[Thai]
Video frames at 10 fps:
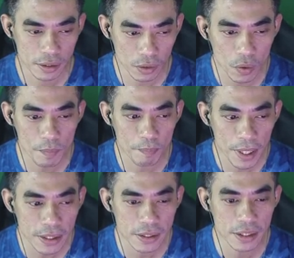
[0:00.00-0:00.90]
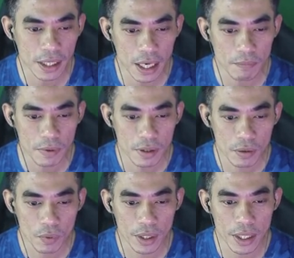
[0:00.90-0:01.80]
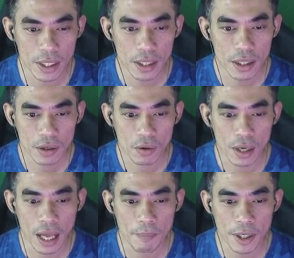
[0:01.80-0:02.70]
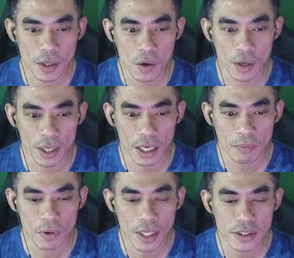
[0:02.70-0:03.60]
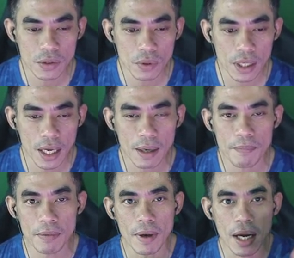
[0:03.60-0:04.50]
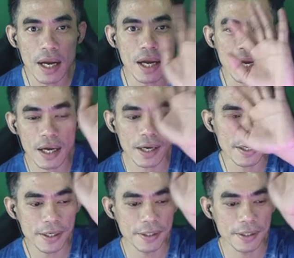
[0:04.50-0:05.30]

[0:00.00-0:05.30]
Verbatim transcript: ต้นพิกนะครับวันนี้ขอลาไปก่อนนะครับขอให้สนุกครับบ๊ายบาย